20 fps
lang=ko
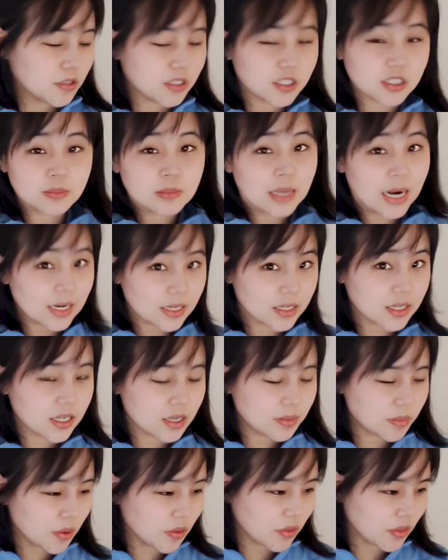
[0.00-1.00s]
지금 갈
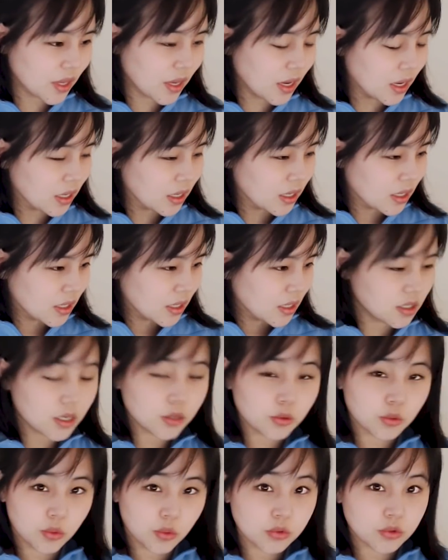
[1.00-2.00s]
길이 먼데
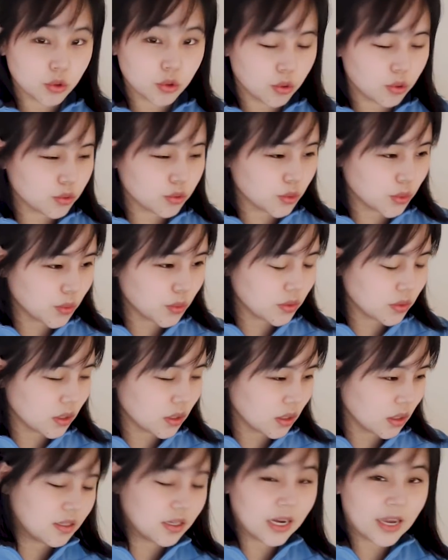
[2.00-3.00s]
그래도 적어도
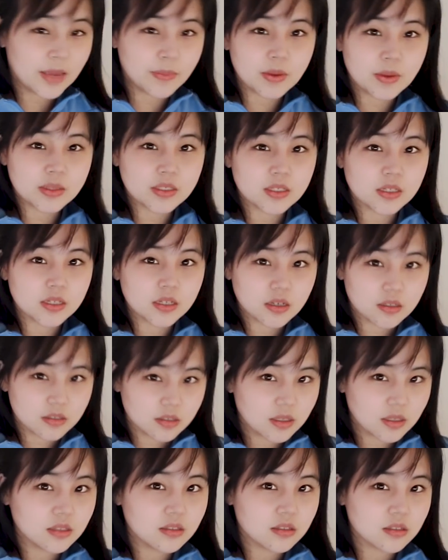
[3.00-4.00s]
이아이비들
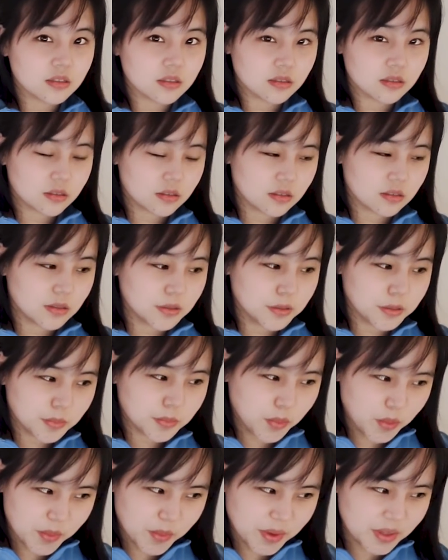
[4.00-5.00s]
컨센서스를
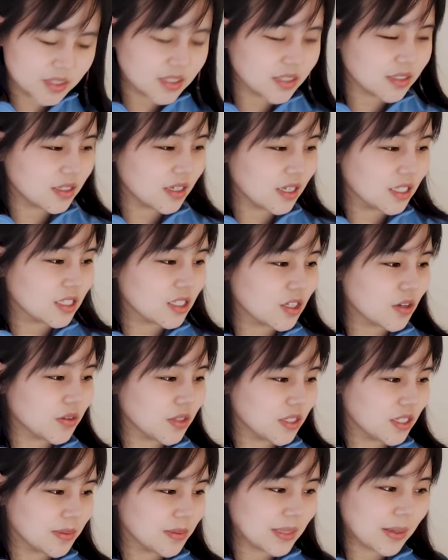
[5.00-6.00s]
보면은
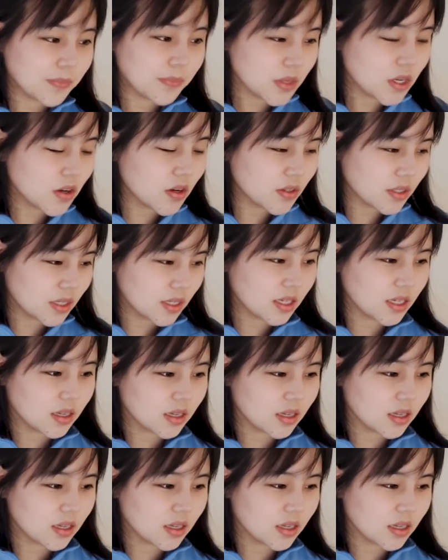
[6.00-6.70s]
2023년이